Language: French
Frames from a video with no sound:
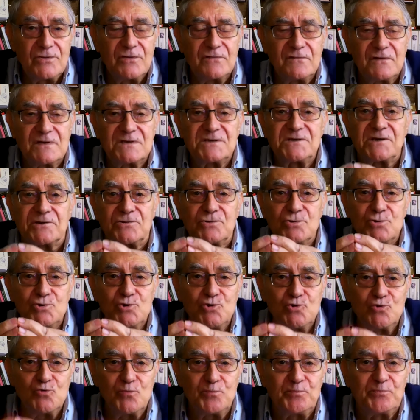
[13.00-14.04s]
devant cette
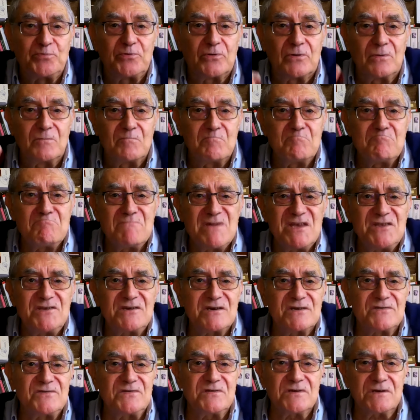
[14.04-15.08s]
soupe
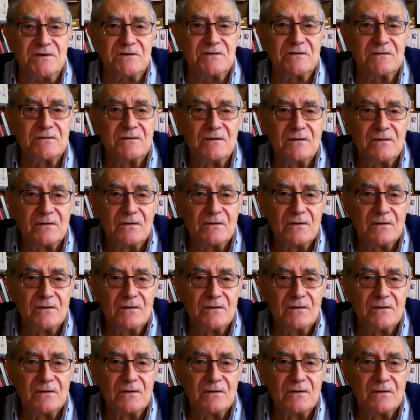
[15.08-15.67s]
médiatique